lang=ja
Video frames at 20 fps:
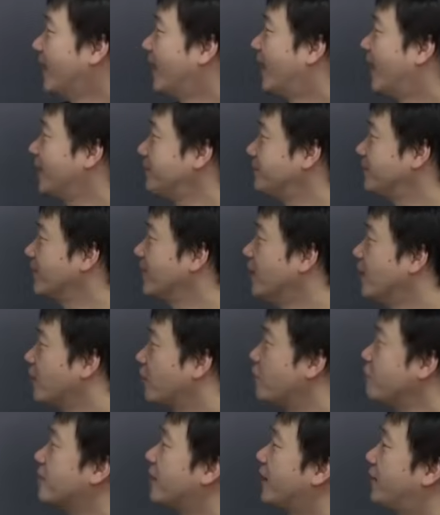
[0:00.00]
はい、
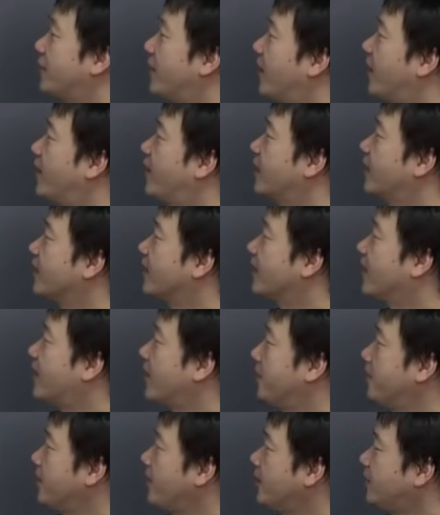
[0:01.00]
今回は
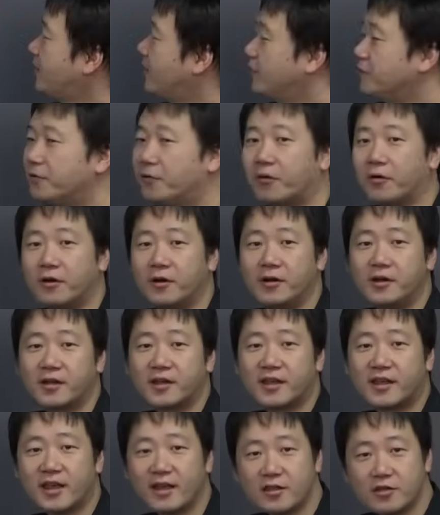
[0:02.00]
元明天皇、
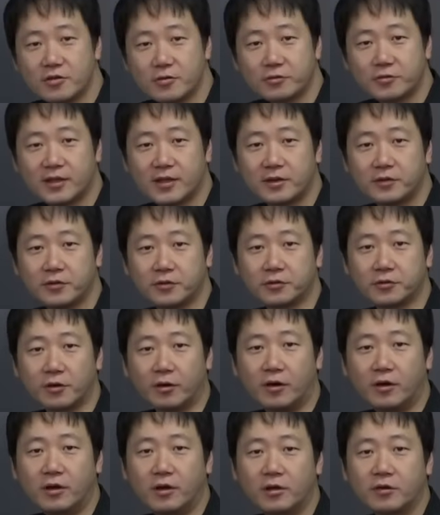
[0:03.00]
元正天皇
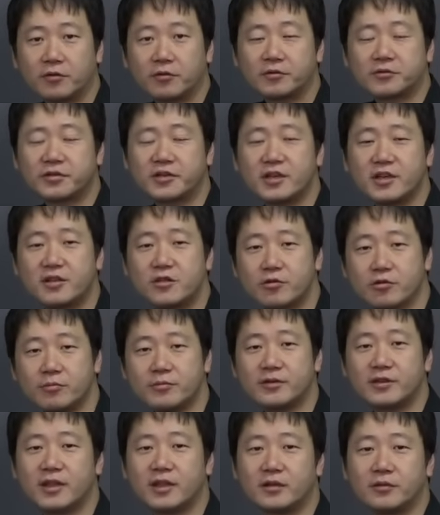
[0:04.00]
と、この次に聖
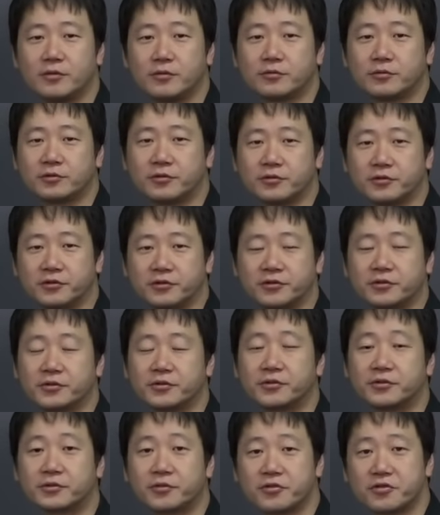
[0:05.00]
武天皇と続くそ
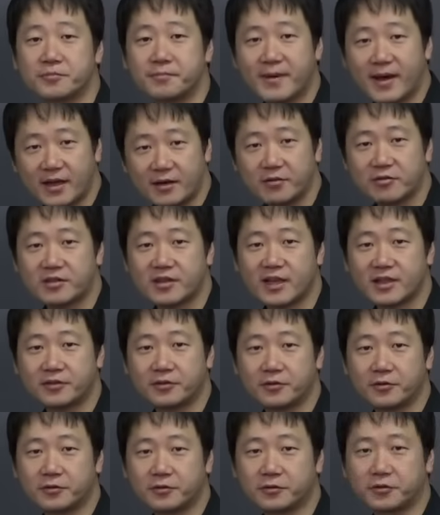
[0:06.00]
の少し前の時代
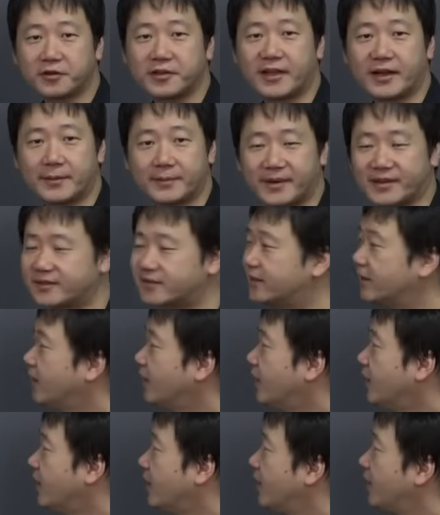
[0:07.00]
ということになります。
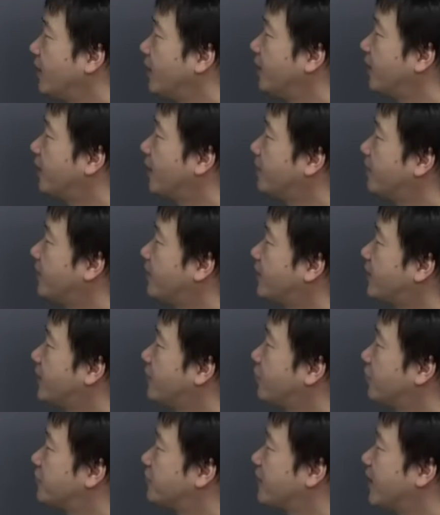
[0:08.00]
元明天
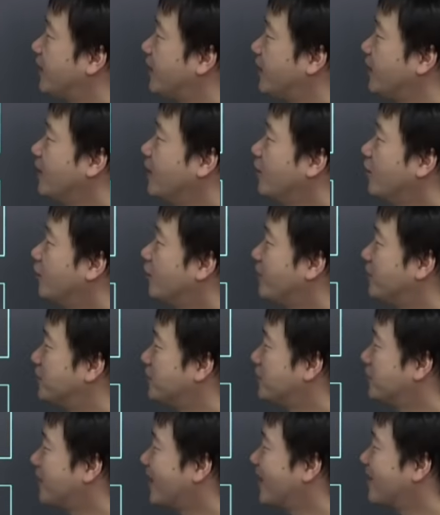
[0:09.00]
皇時代に和
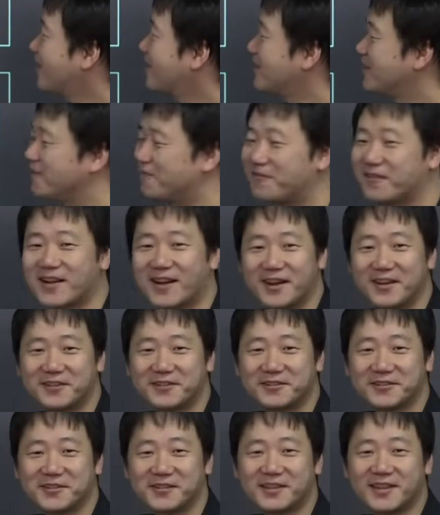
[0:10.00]
道開珎、お金
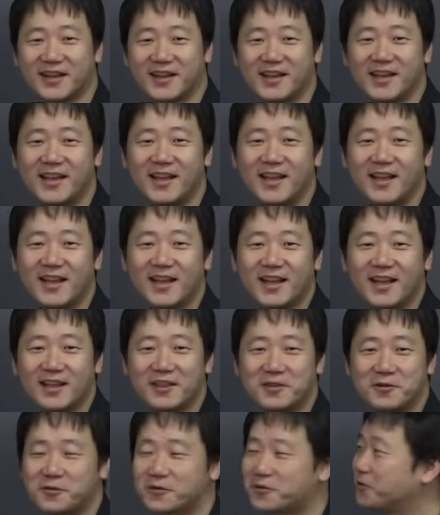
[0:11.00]
を作ったり
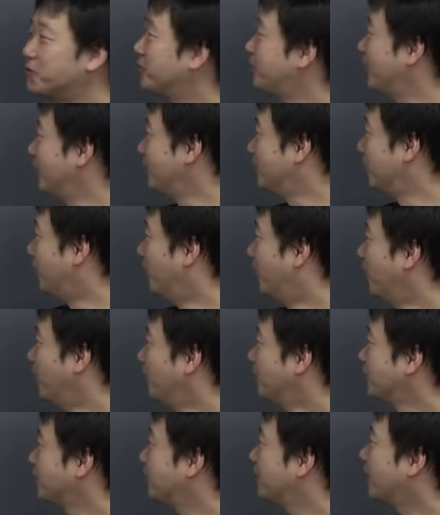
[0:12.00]
平城京遷都、
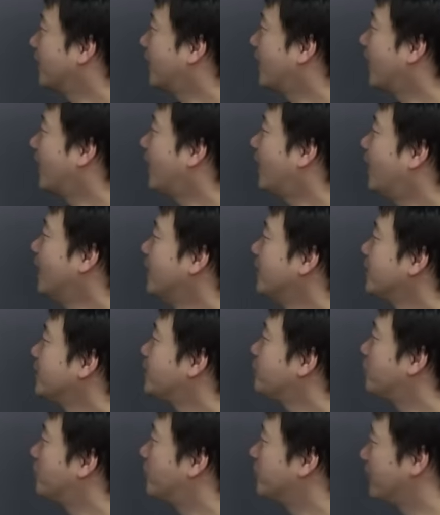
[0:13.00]
それから
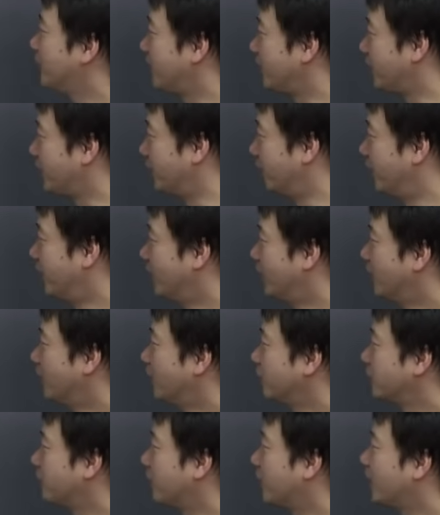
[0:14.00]
人も出てくる、
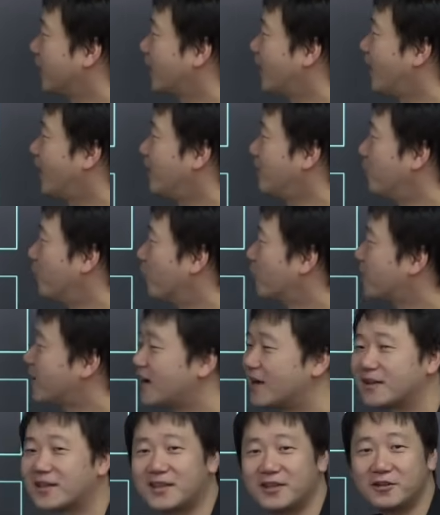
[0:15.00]
それから木
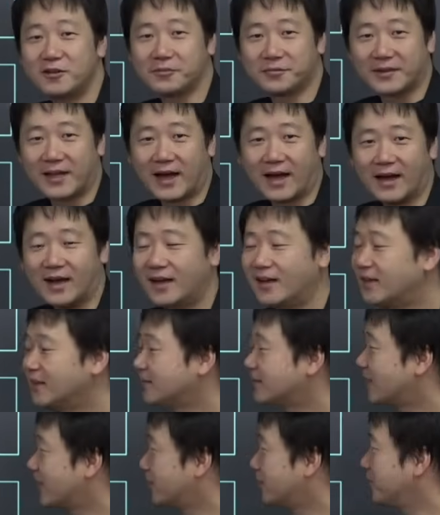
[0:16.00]
簡、木の札、
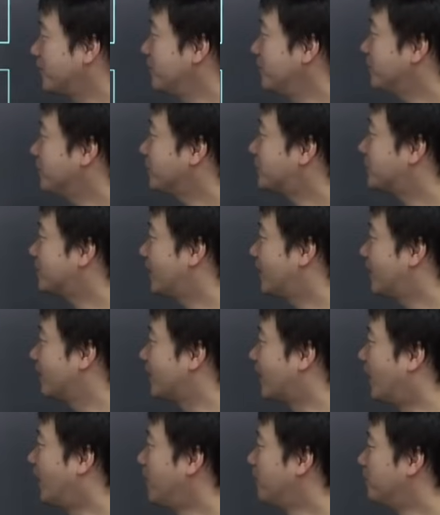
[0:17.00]
作品も作られ
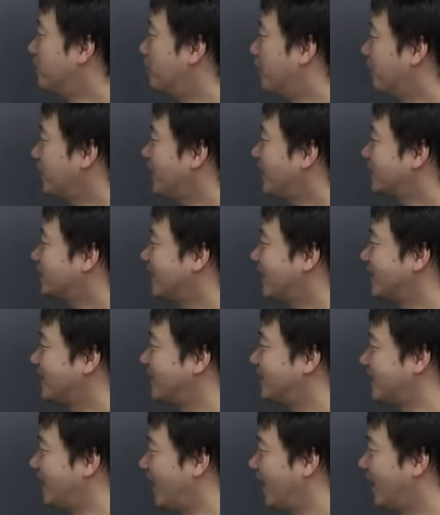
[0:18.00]
た、盛りだくさんで
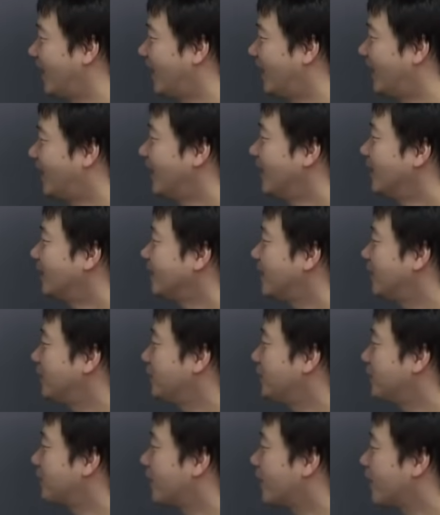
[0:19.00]
すね。天
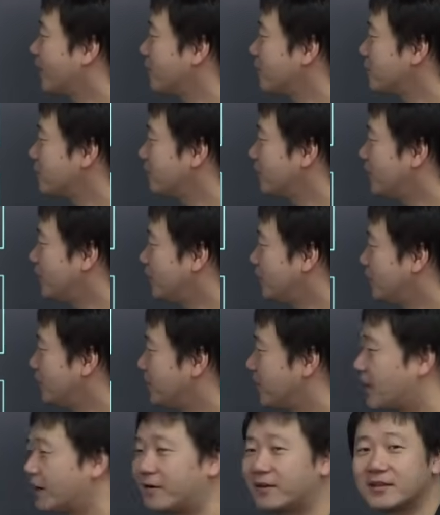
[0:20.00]
皇が元正天皇
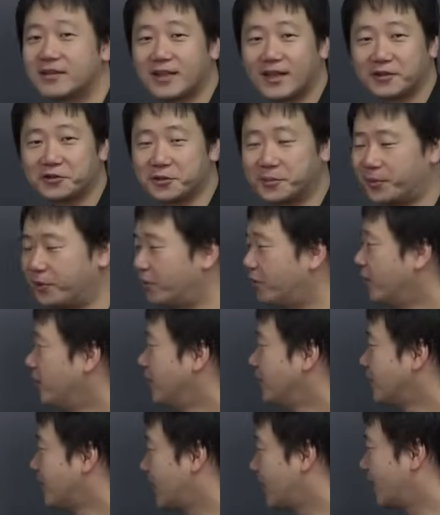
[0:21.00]
に変わった後も
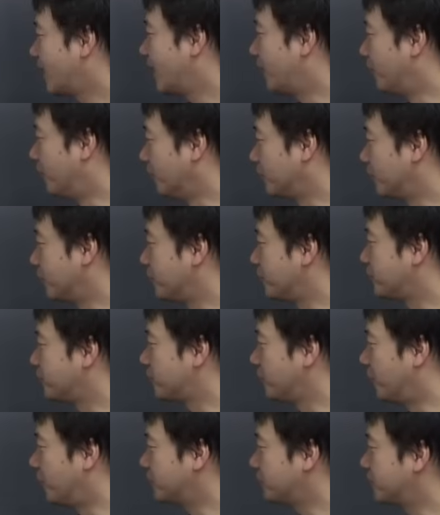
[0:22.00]
長屋王という
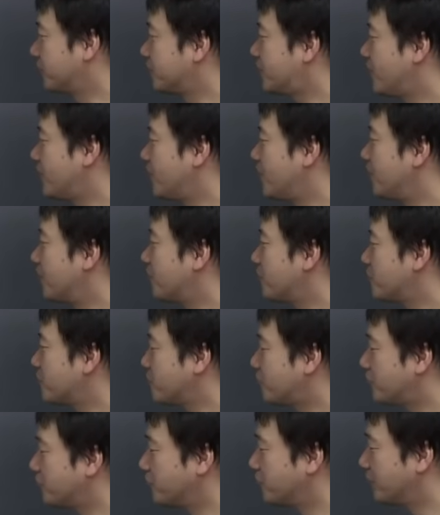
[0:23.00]
人、そして日本書
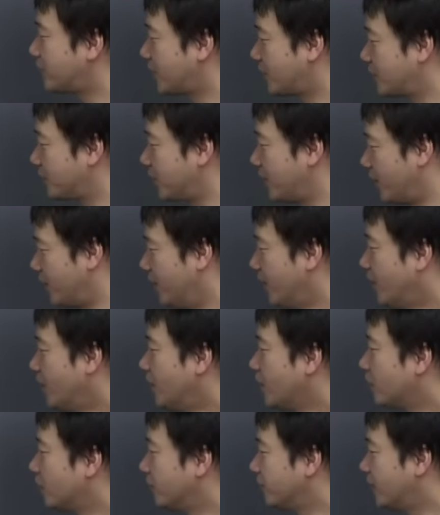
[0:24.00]
紀という作品、
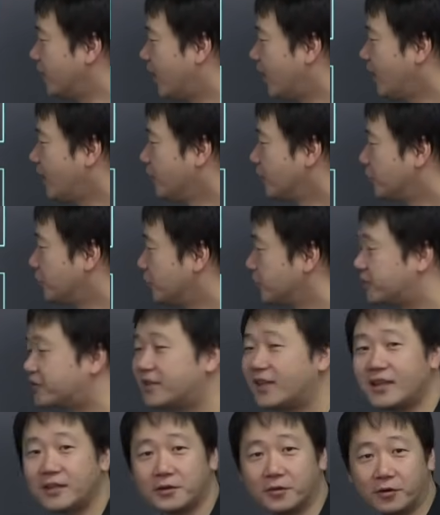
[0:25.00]
こんな土地
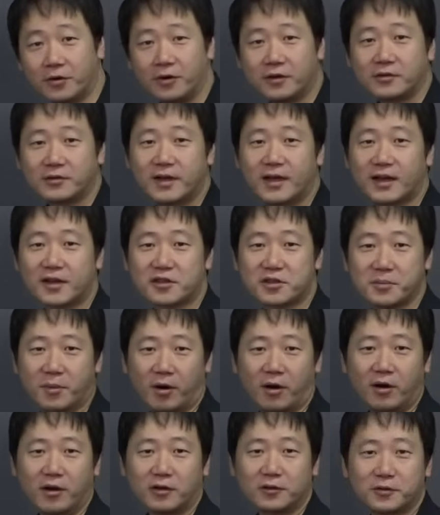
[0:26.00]
制度の話
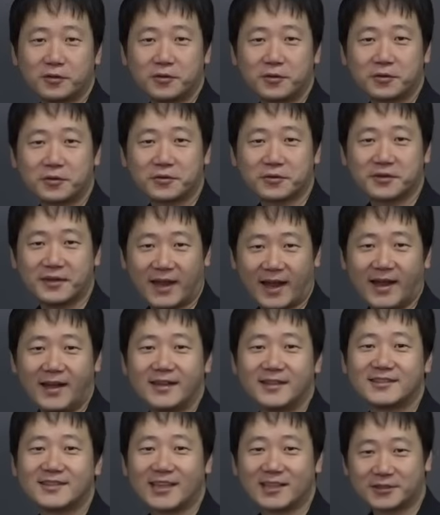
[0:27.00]
もということで、
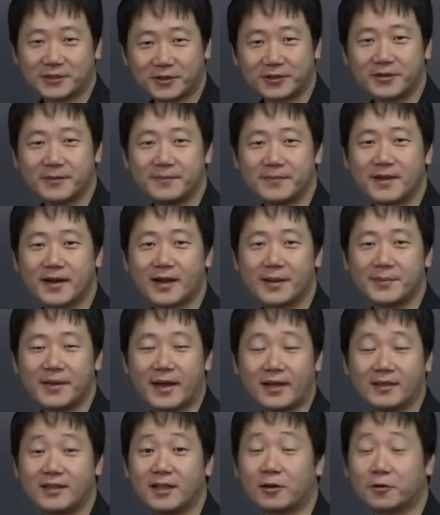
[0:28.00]
早速中身
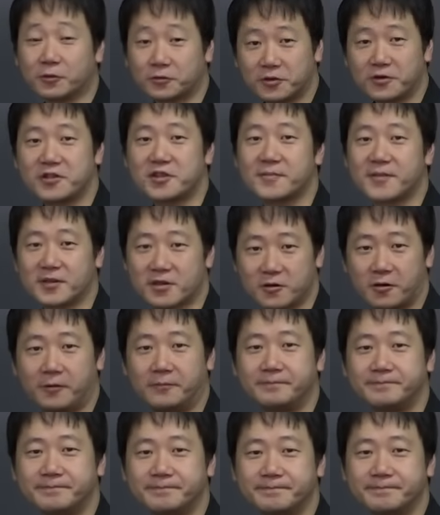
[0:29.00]
入っていくことにしま
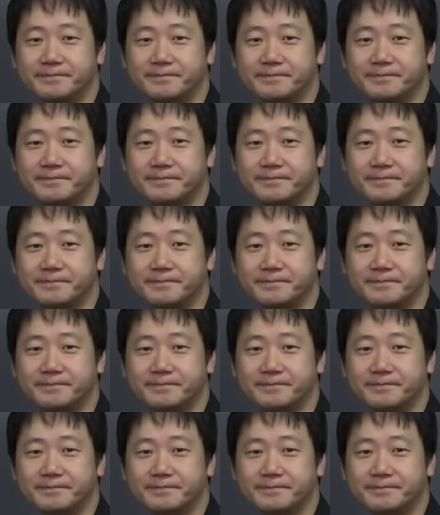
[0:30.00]
しょう。